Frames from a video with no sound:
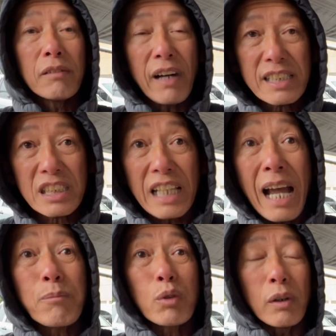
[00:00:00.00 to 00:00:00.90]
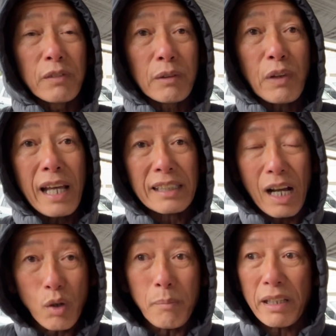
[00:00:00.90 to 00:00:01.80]
và staff của VinFast đã
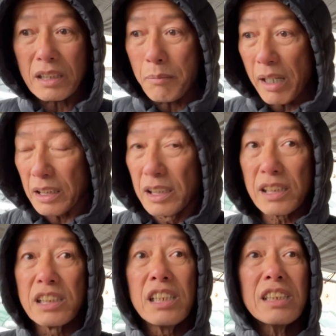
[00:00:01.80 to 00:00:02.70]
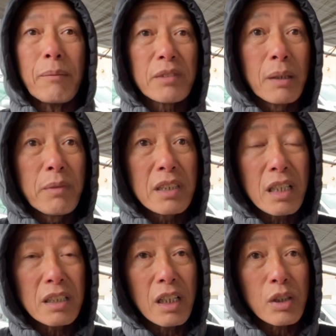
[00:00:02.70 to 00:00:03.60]
có mặt để mà đưa 999
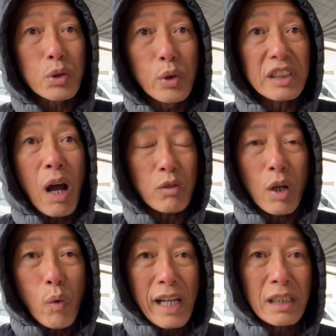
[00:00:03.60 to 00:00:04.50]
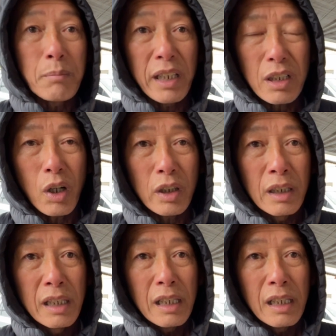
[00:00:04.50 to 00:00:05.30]
chiếc xuống tàu để qua tới Mỹ rồi